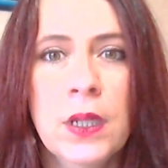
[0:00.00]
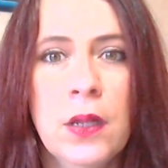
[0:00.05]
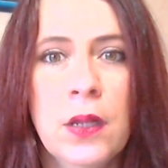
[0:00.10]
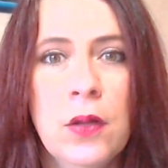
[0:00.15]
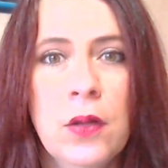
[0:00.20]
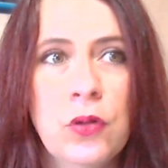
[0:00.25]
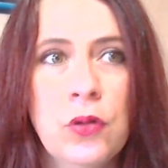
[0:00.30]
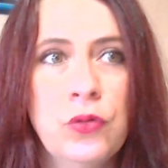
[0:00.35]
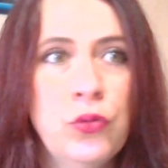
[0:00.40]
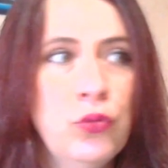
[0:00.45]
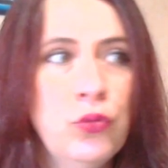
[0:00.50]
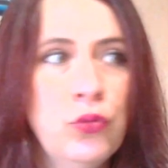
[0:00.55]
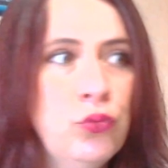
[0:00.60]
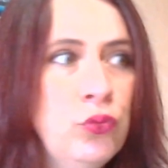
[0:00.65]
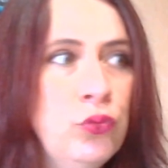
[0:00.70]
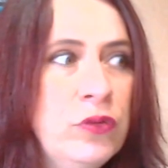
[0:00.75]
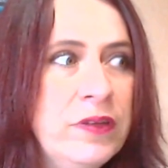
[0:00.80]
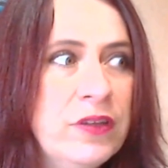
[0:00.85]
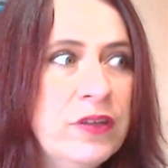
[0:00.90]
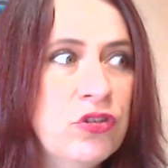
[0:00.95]
euh, de
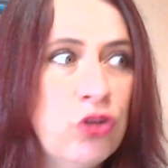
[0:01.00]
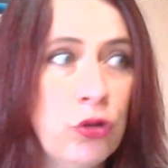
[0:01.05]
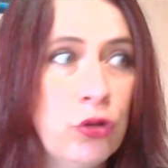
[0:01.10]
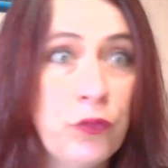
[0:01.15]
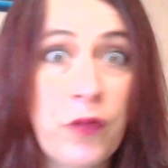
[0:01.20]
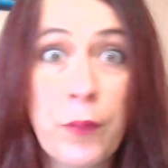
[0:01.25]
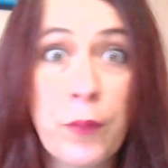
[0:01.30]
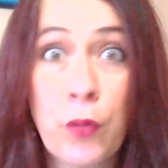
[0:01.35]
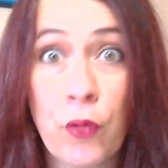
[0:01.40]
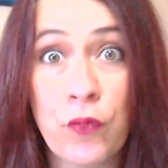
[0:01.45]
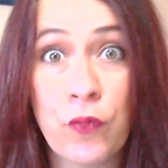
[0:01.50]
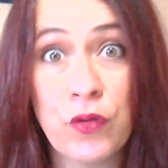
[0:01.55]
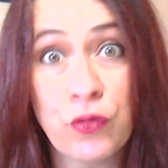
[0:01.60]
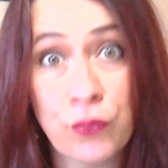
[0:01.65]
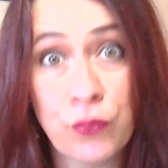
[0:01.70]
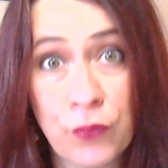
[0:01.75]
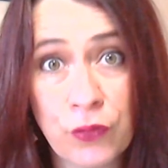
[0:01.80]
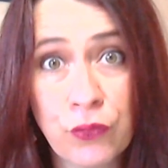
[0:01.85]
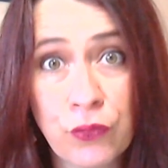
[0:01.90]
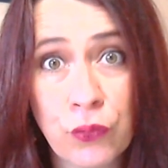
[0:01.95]
toutes ces jeunes femmes qu'on voit
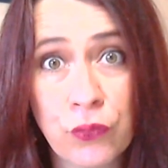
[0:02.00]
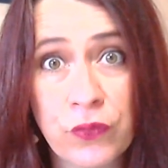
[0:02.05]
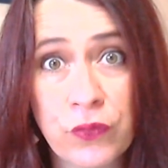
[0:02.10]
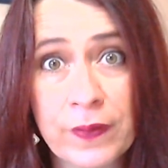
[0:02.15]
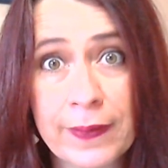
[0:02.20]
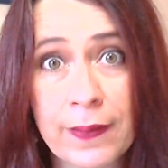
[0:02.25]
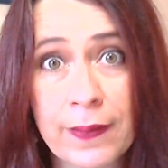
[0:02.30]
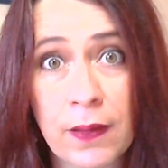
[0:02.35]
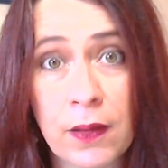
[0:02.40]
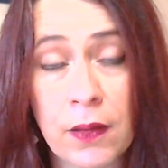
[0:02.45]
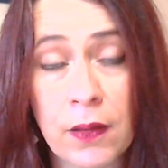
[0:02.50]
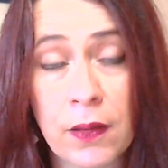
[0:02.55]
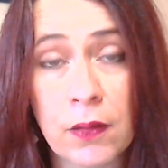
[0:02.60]
souvent sur, ces,